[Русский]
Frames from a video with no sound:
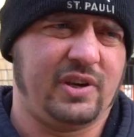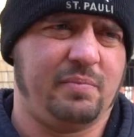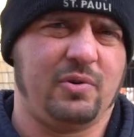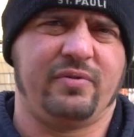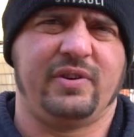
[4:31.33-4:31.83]

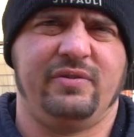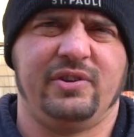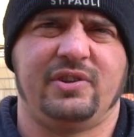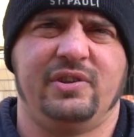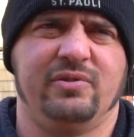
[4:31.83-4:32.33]
экипировке
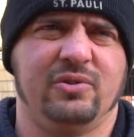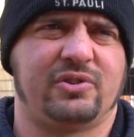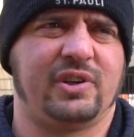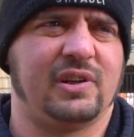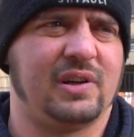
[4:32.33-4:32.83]

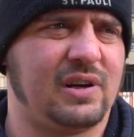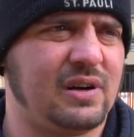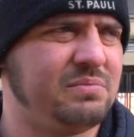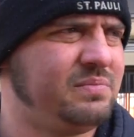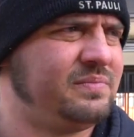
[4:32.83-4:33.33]
290
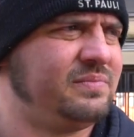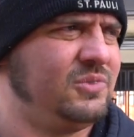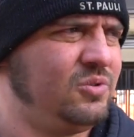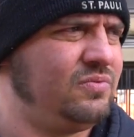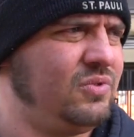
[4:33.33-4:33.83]
килограмм.
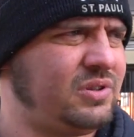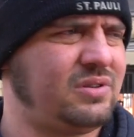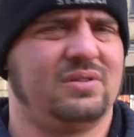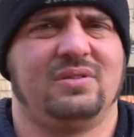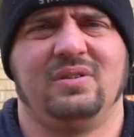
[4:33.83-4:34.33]
Ну, вот
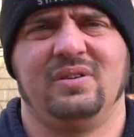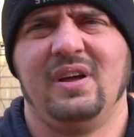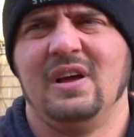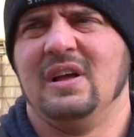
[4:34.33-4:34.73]
э,